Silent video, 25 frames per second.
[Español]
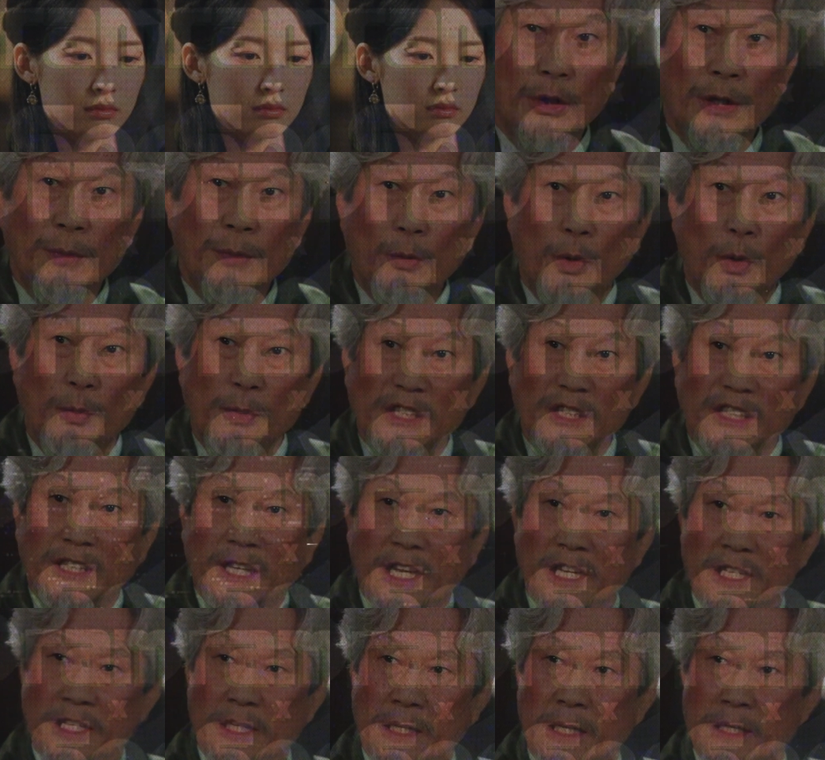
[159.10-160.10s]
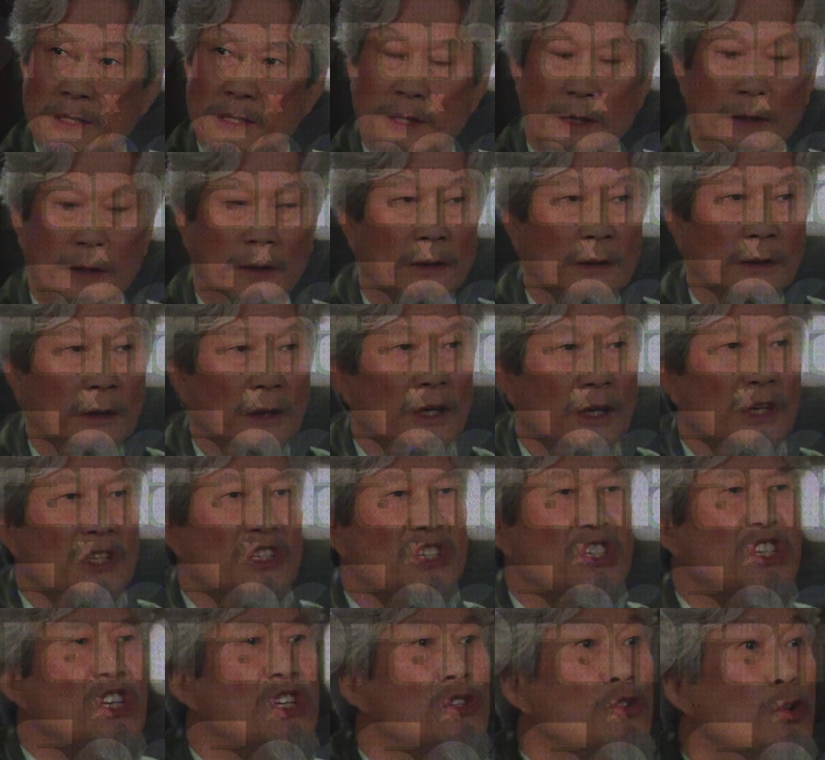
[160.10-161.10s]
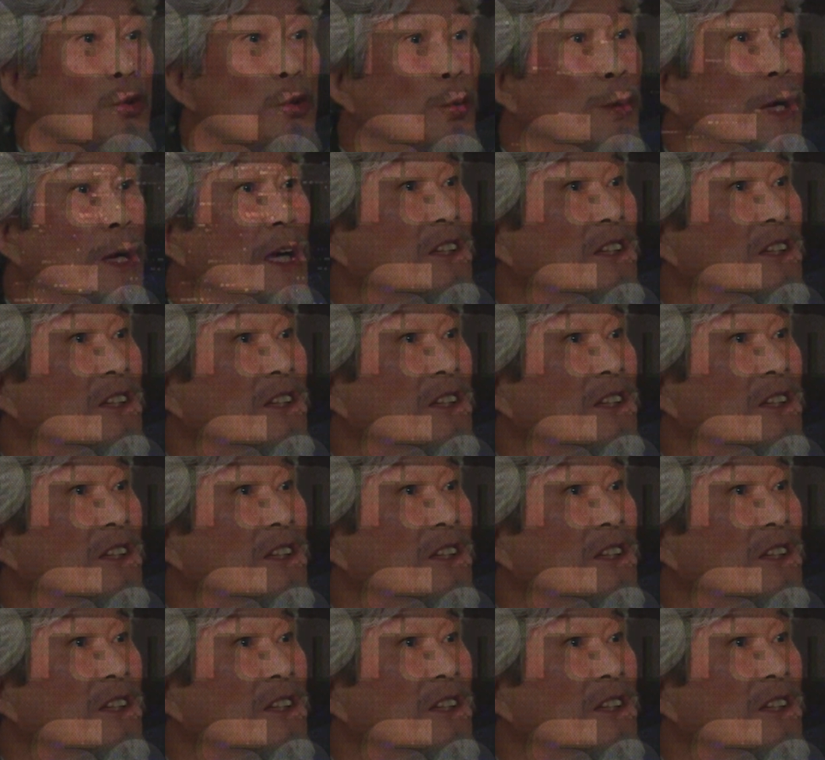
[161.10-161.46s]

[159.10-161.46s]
Debe ser ella para engañar a este gusano.